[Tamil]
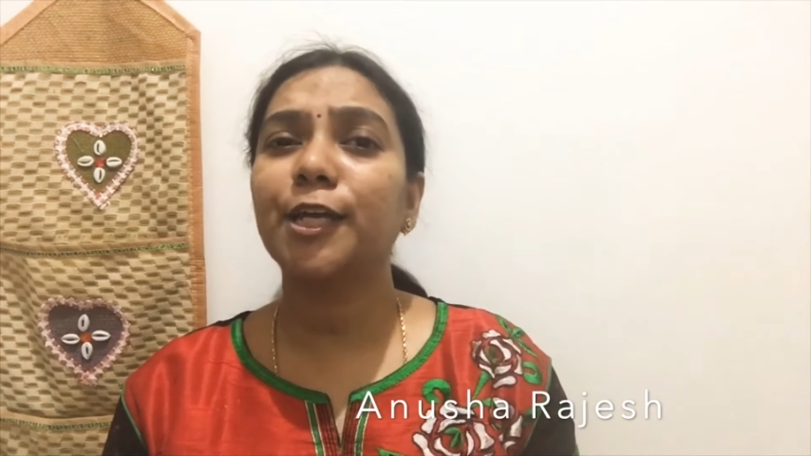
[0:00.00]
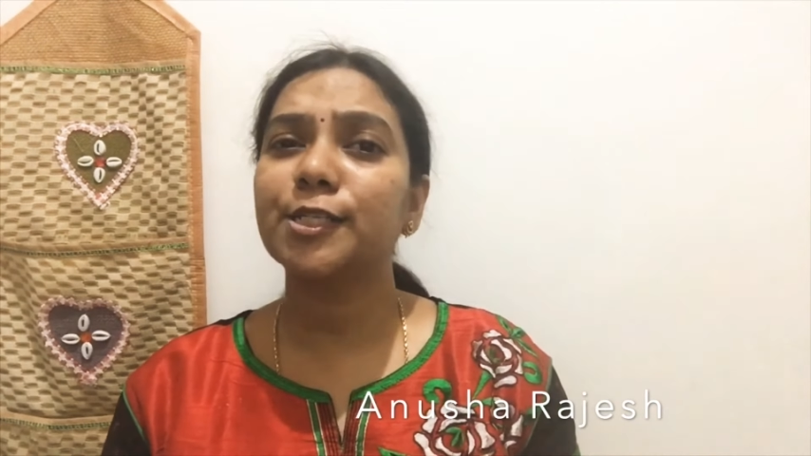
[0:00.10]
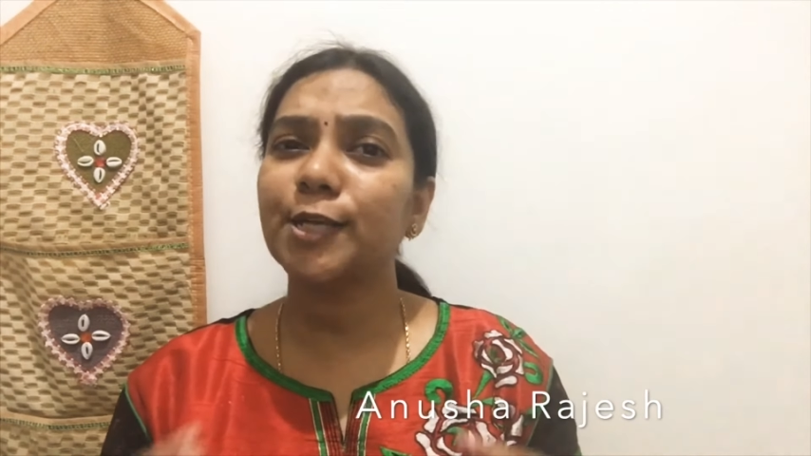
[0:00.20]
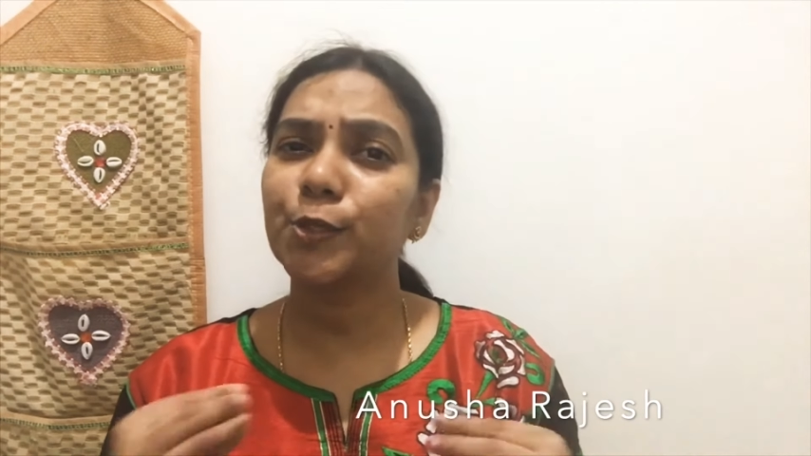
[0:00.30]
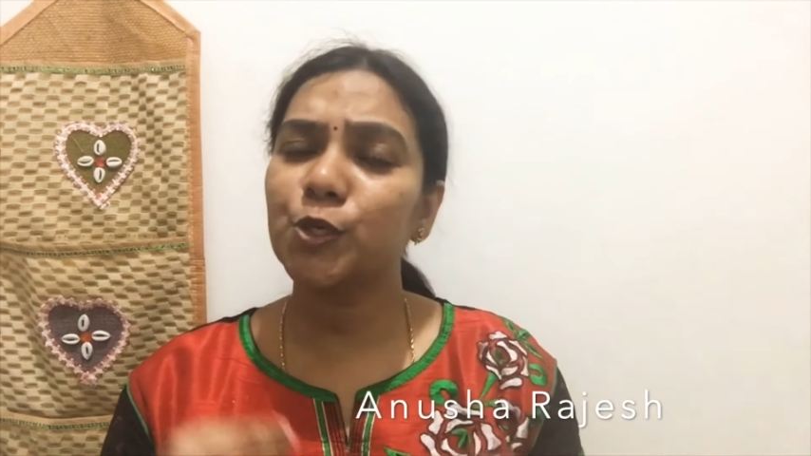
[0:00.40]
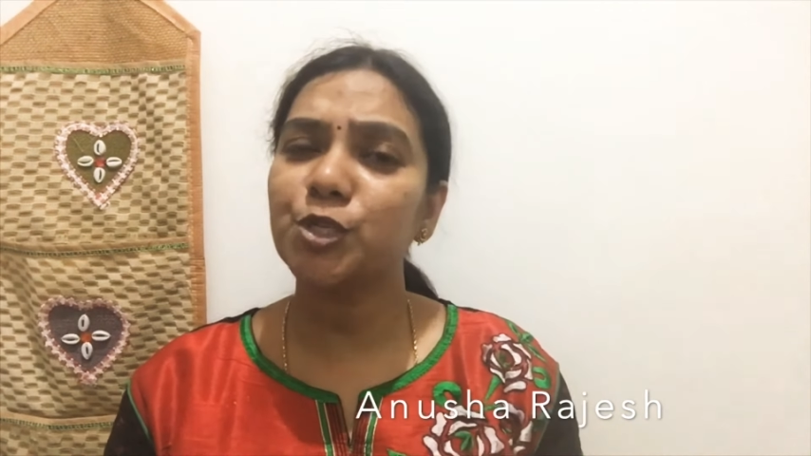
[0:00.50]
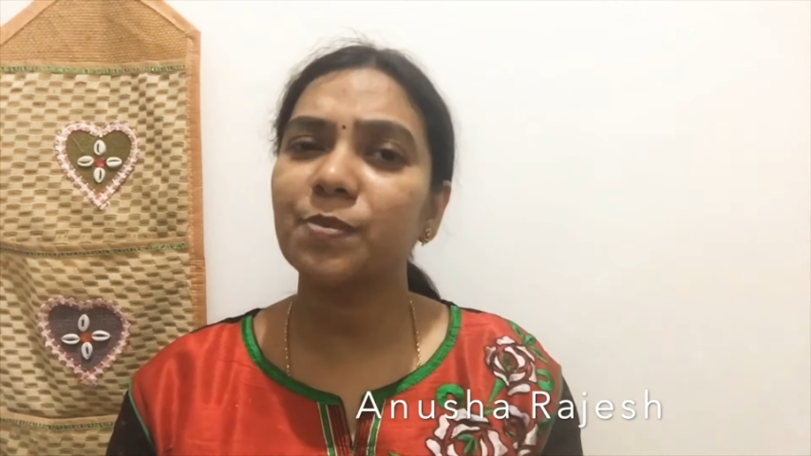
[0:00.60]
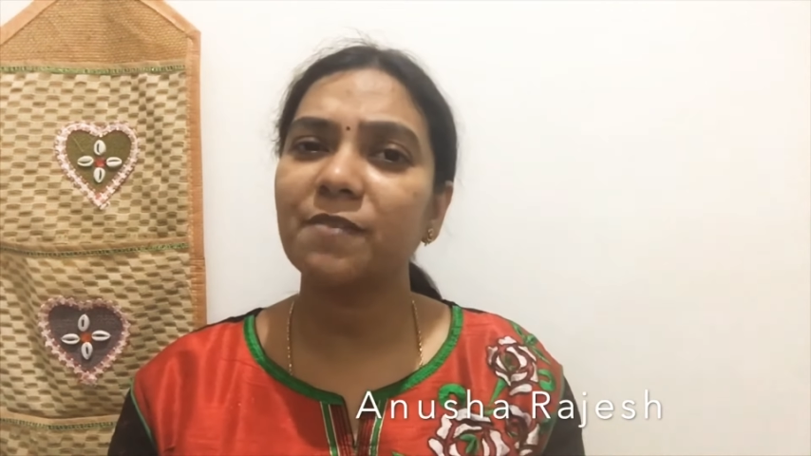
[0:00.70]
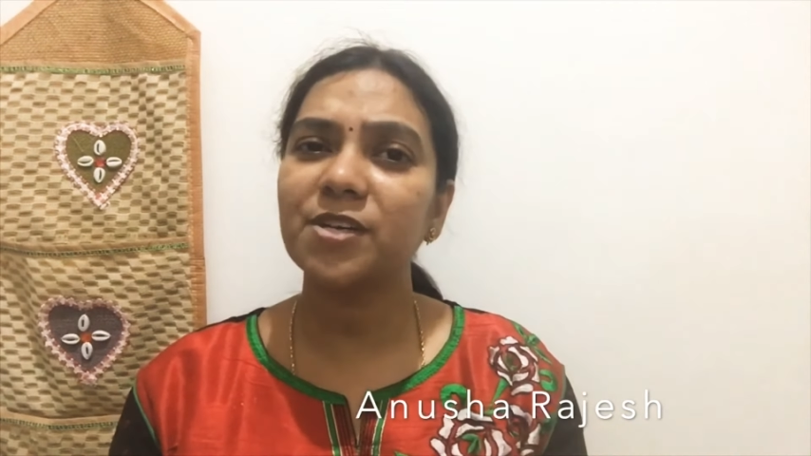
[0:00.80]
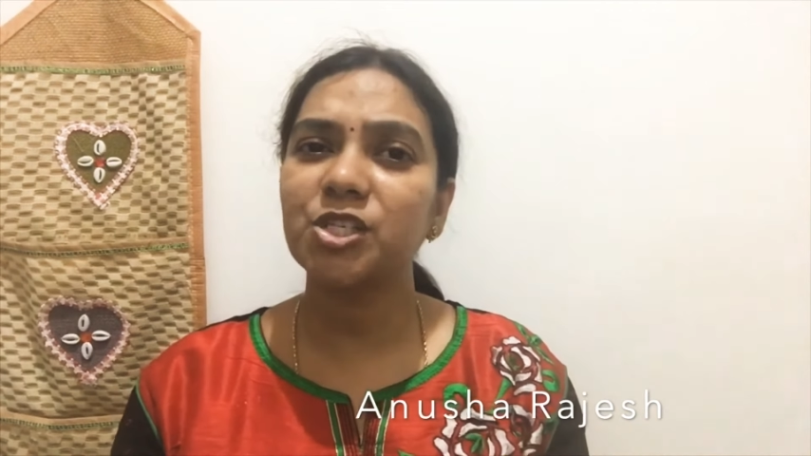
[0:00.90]
என்னை
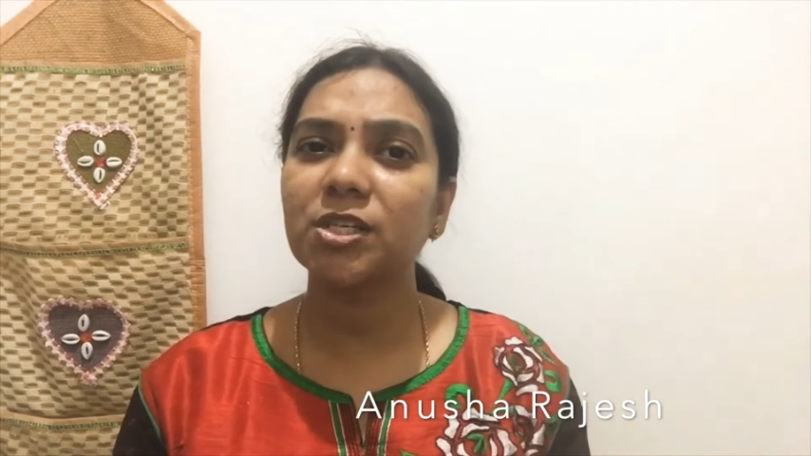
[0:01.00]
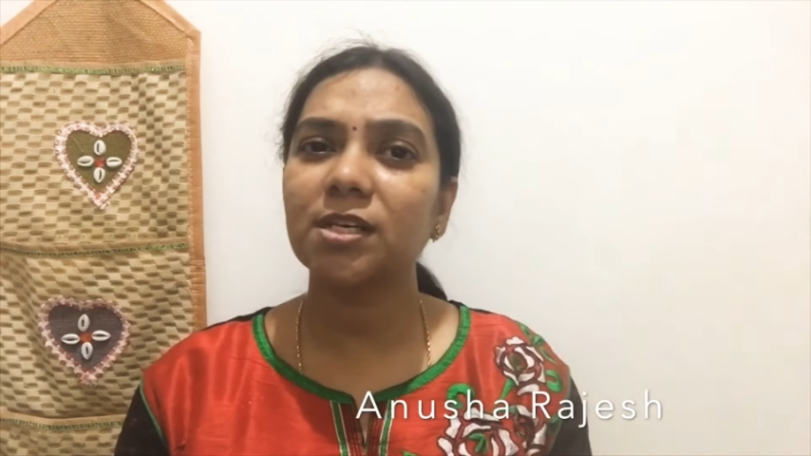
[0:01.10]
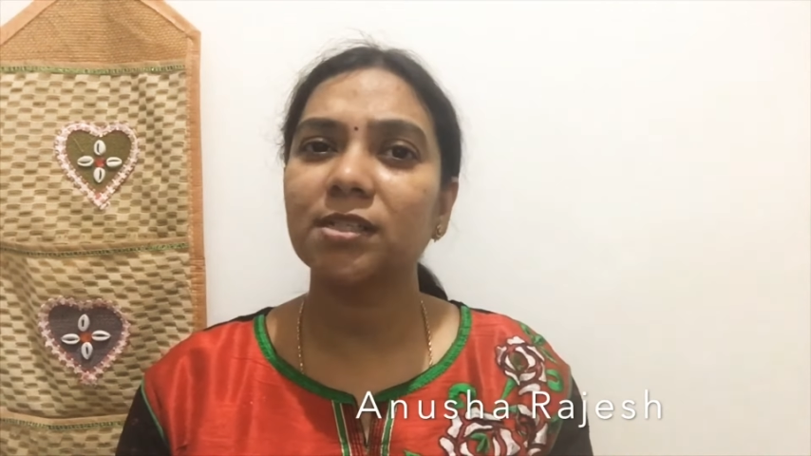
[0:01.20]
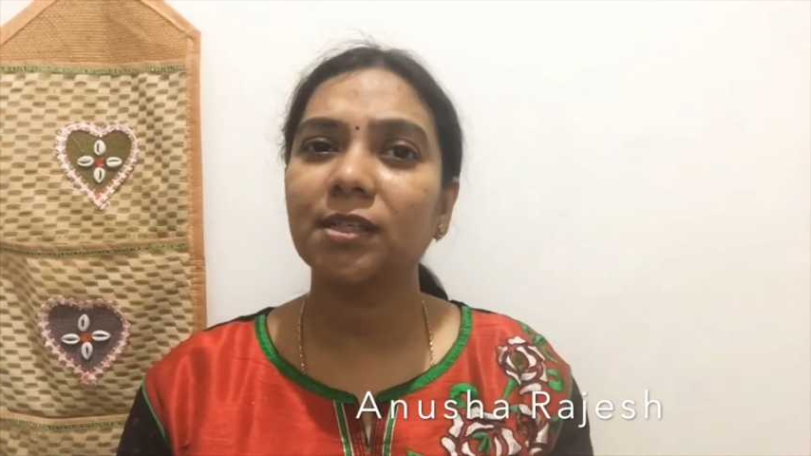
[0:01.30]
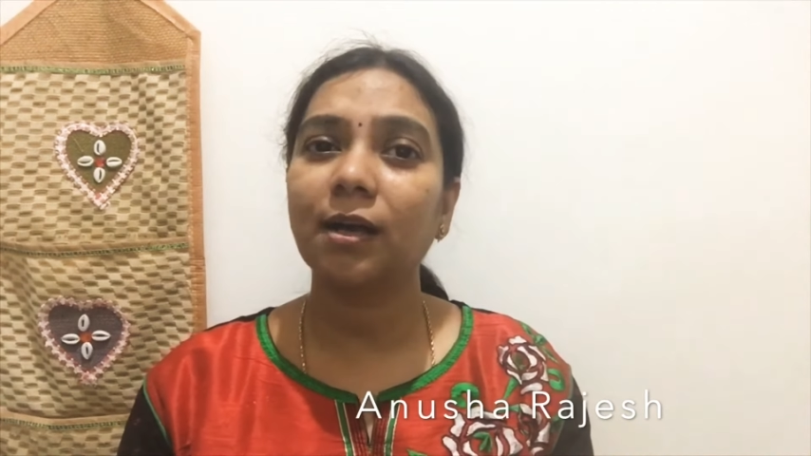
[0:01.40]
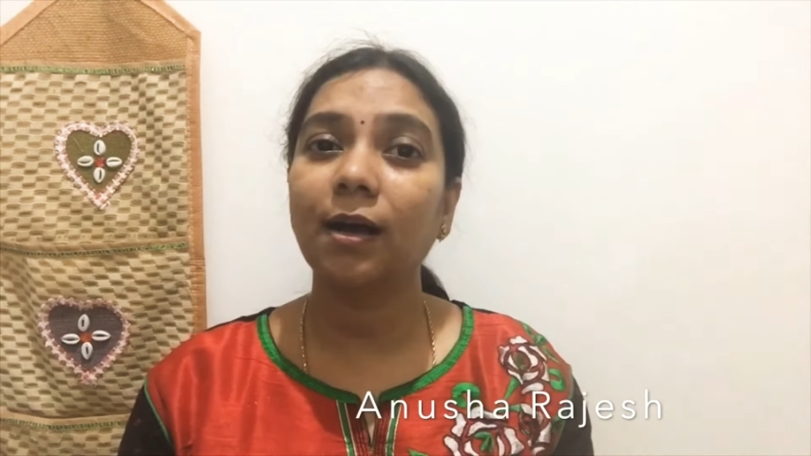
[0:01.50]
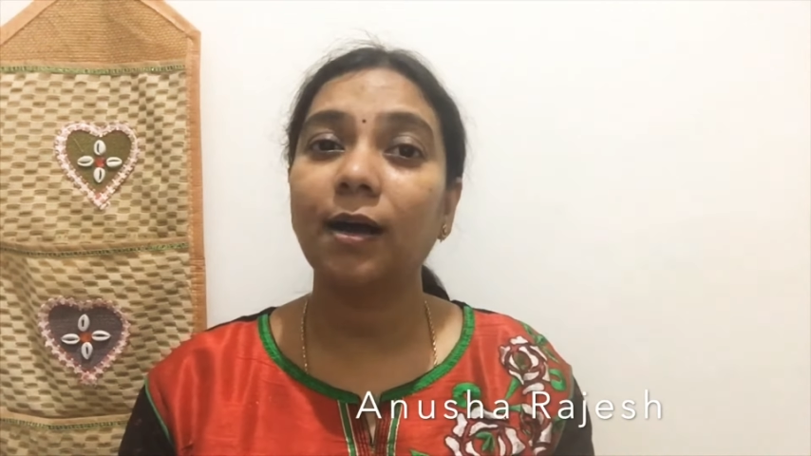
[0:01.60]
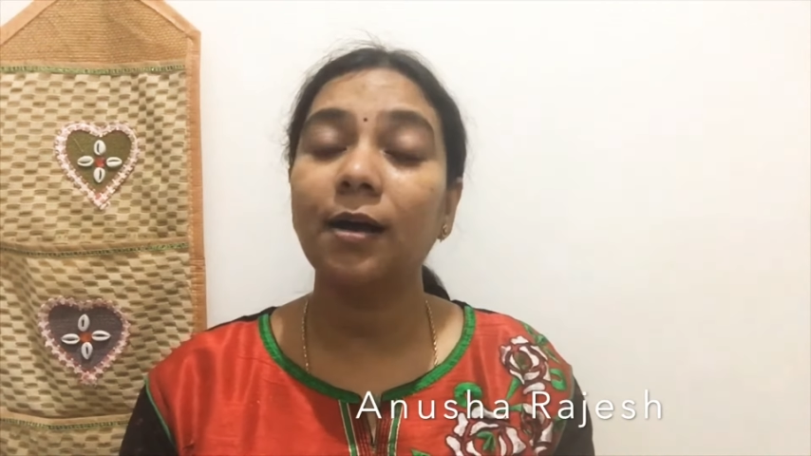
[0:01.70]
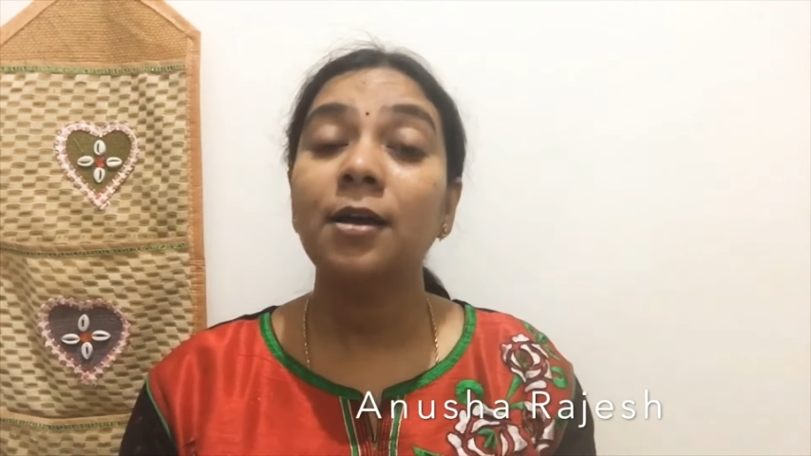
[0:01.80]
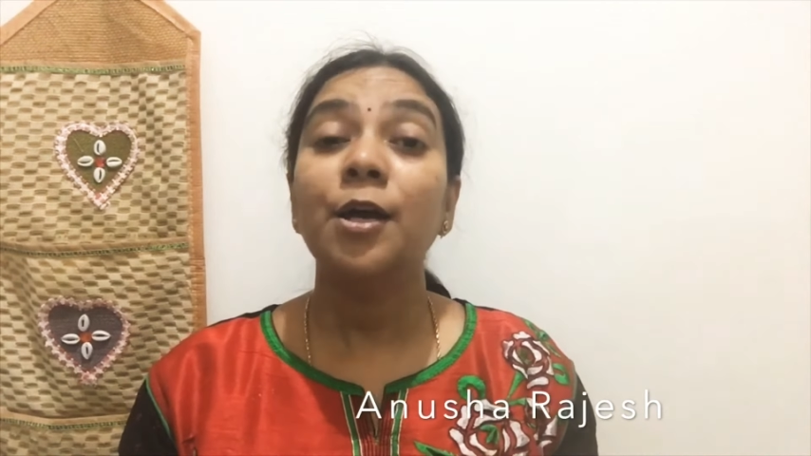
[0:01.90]
சந்தோஷமாக வச்சுக்கிறதுக்காக